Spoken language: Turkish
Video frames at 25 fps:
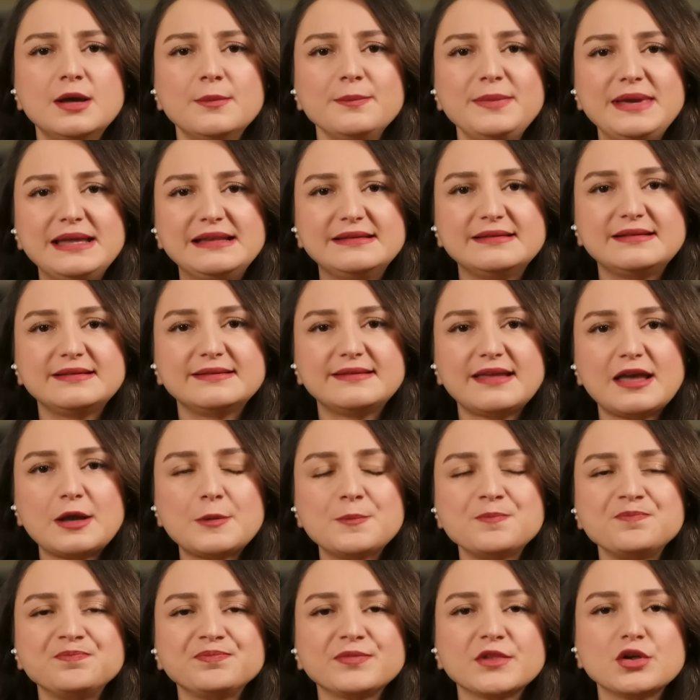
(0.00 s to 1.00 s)

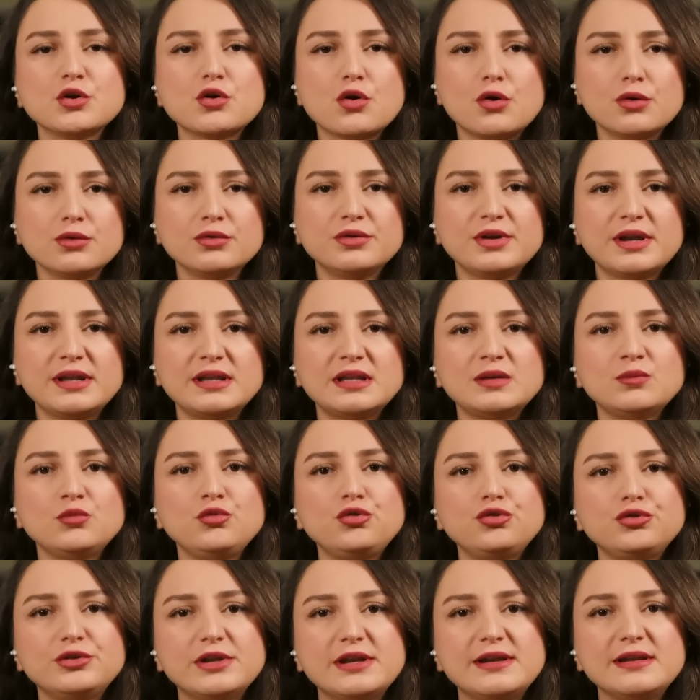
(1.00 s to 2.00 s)
Bildiride Kongrenin
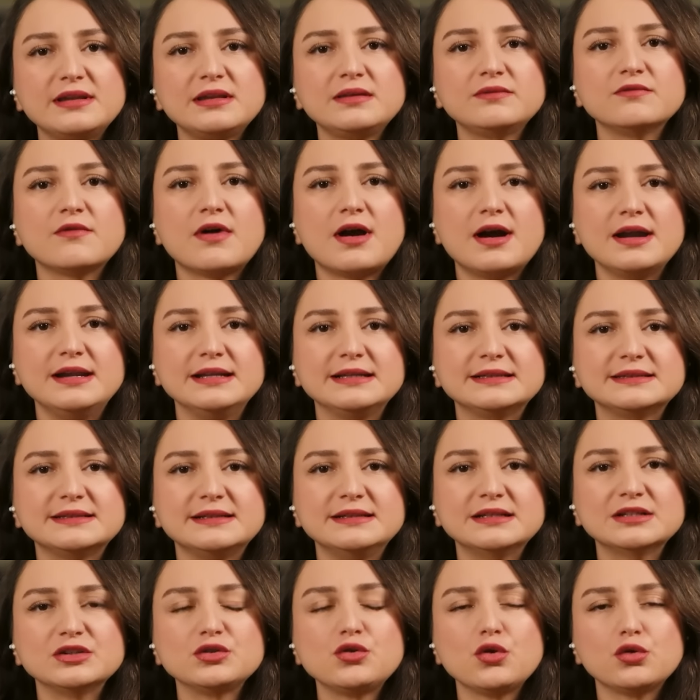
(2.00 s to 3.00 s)
müşterinin
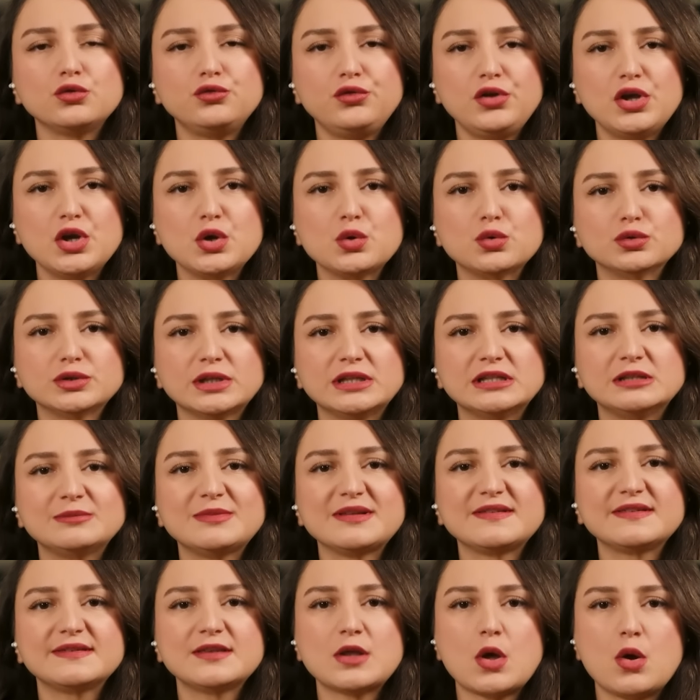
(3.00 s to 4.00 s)
varlıklarının kötüye
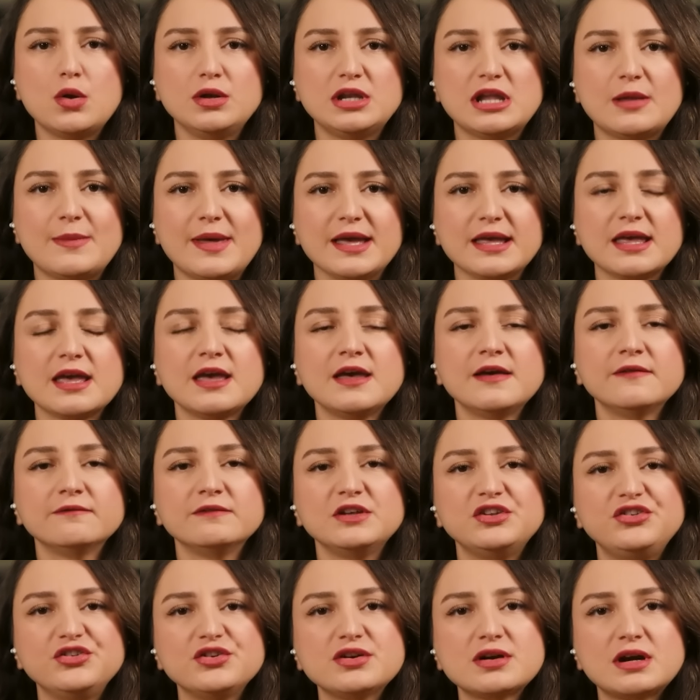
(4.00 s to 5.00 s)
kullanılmasını önlemek
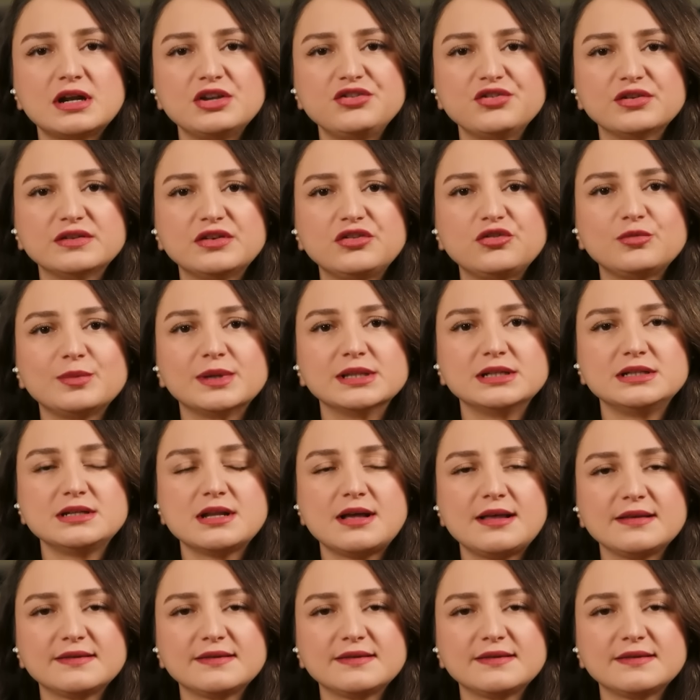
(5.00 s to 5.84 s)
ve çıkar çatışmalarını